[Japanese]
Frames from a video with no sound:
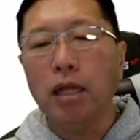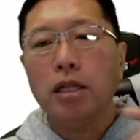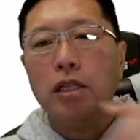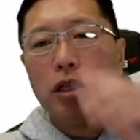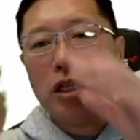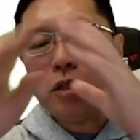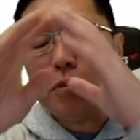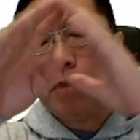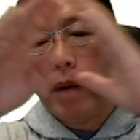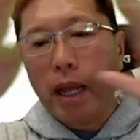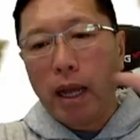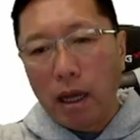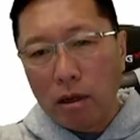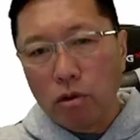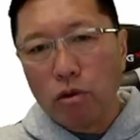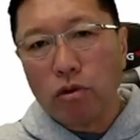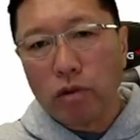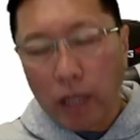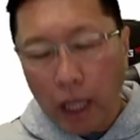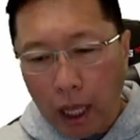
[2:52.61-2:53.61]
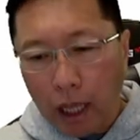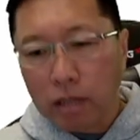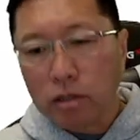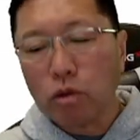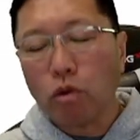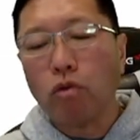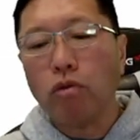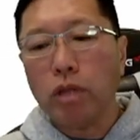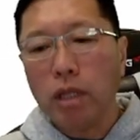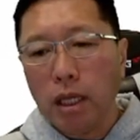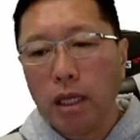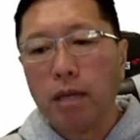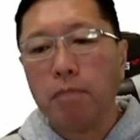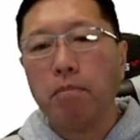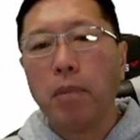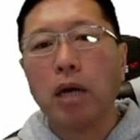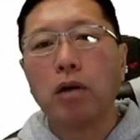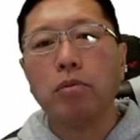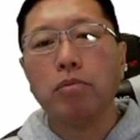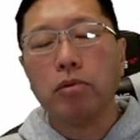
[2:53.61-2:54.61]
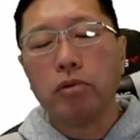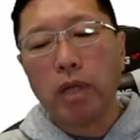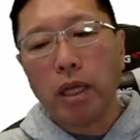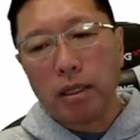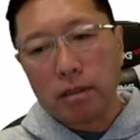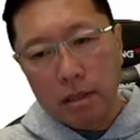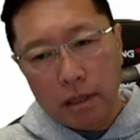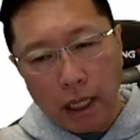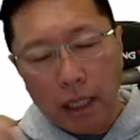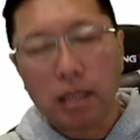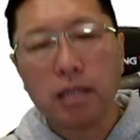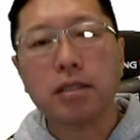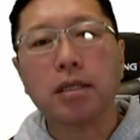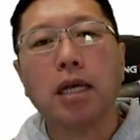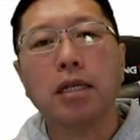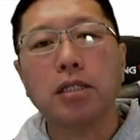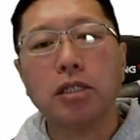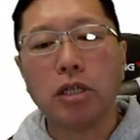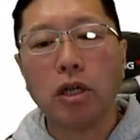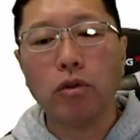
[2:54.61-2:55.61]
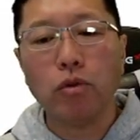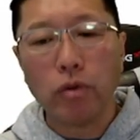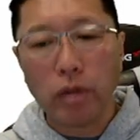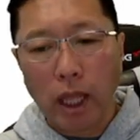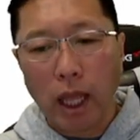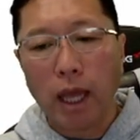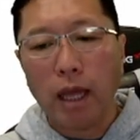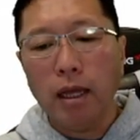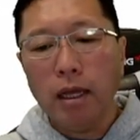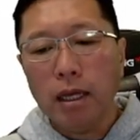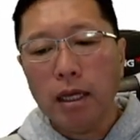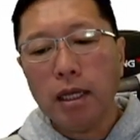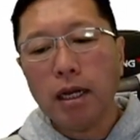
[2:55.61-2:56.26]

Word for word: ディスプレイあるので、そこに MacBook Air 繋いで使っちゃうので、